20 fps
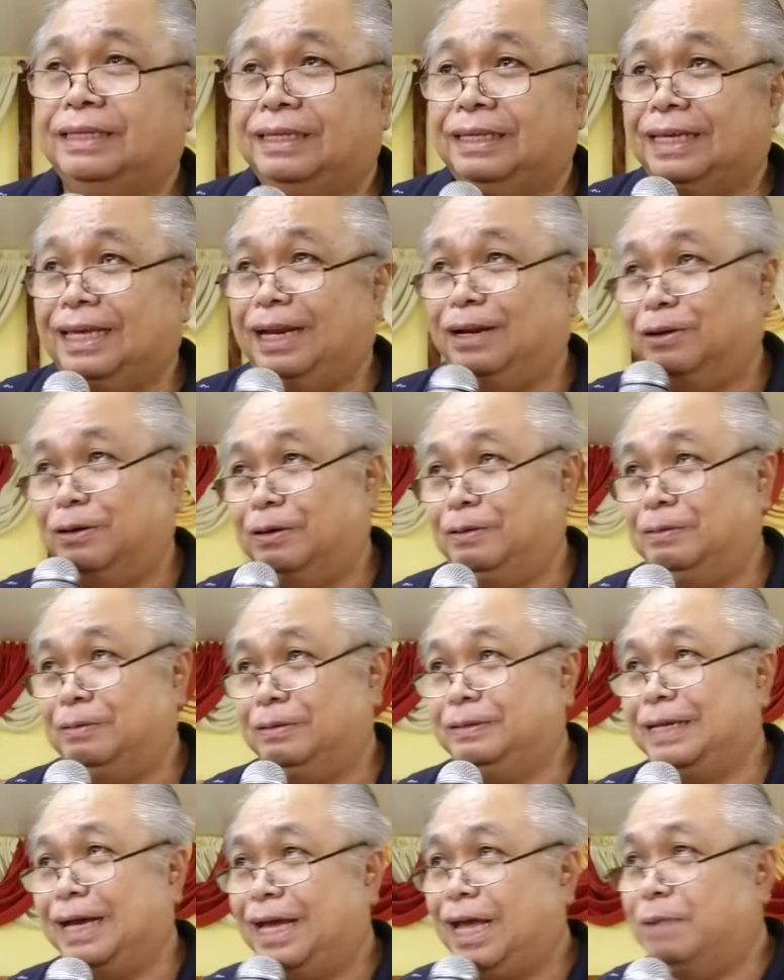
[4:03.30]

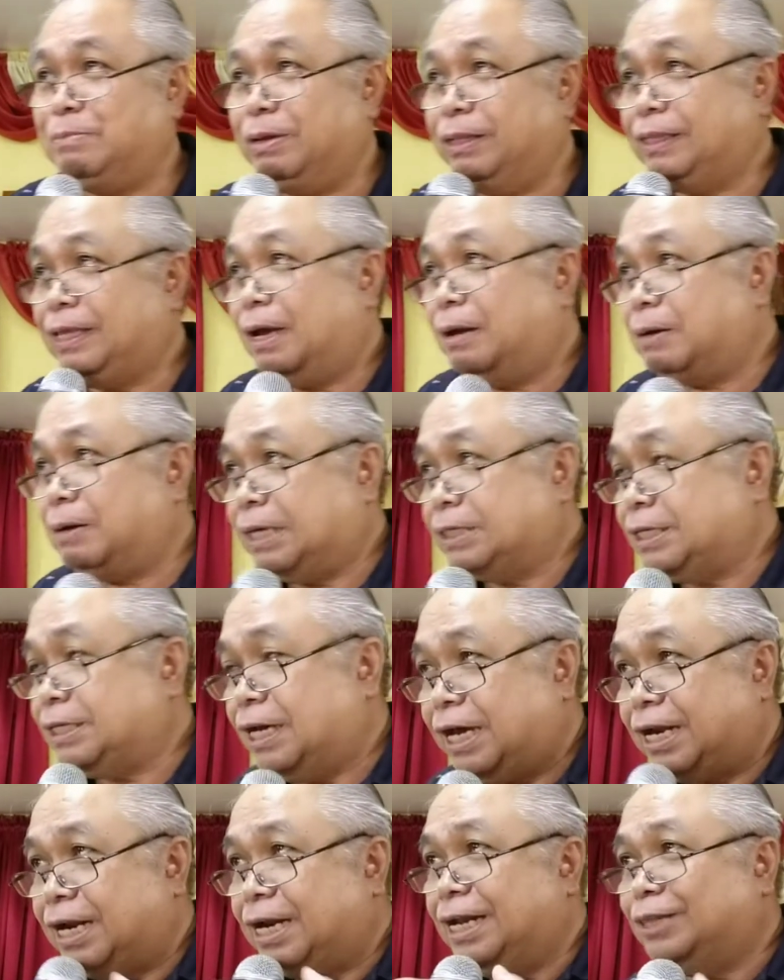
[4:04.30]
Hello. Takat man tao,
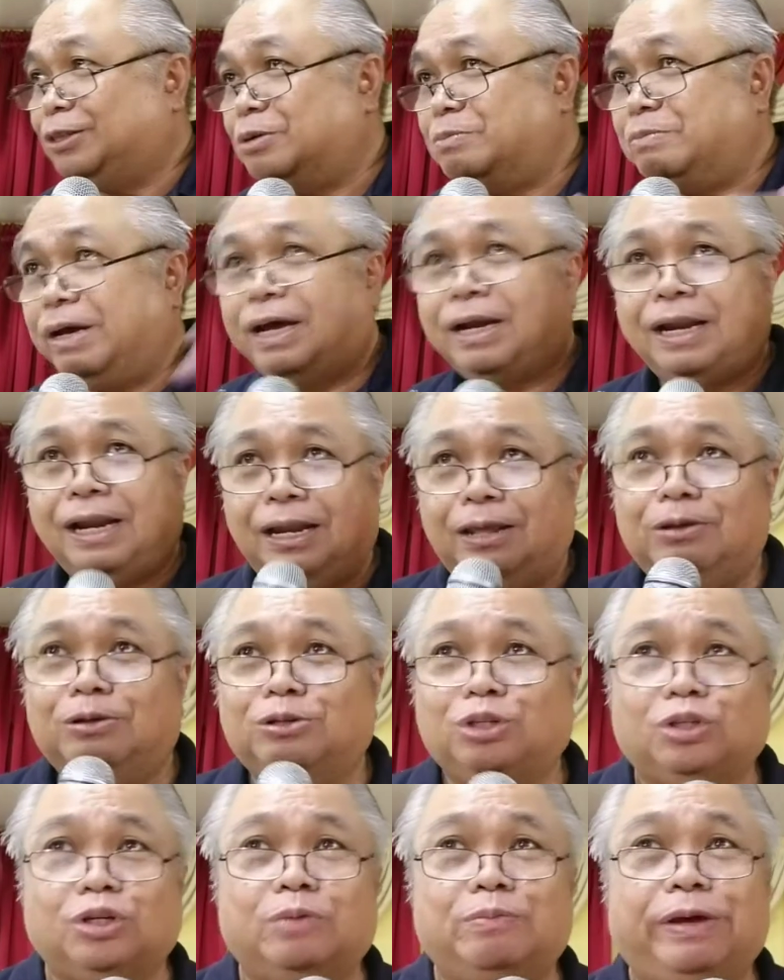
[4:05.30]
kasagaran na ito, mga
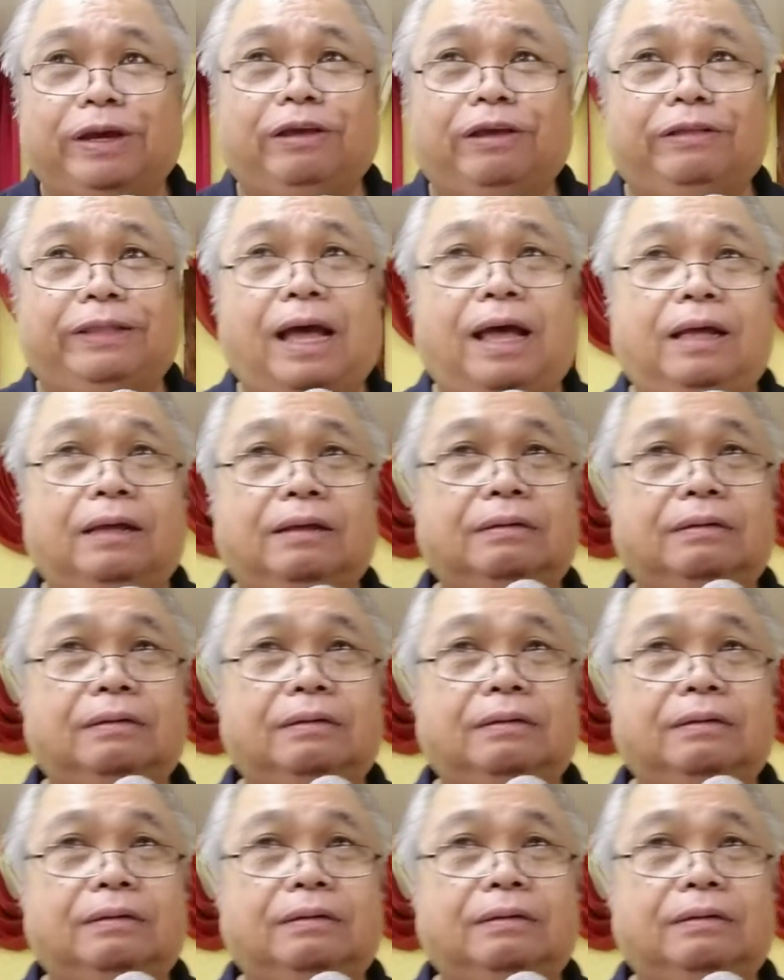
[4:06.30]
reliyoso, mga kita.